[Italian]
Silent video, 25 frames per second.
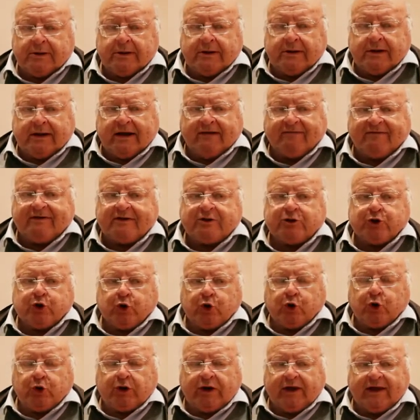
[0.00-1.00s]
la
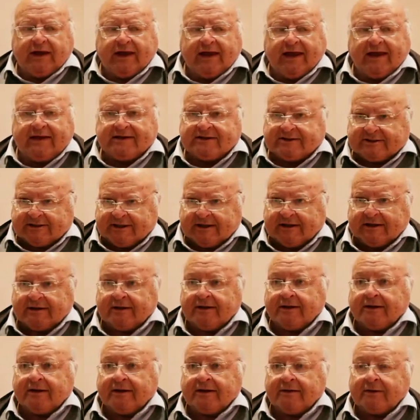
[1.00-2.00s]
visione estera
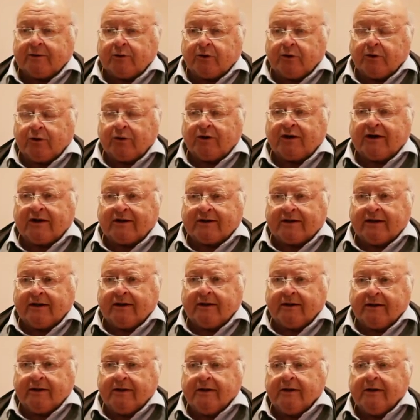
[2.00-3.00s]
del Grande Torino, in realtà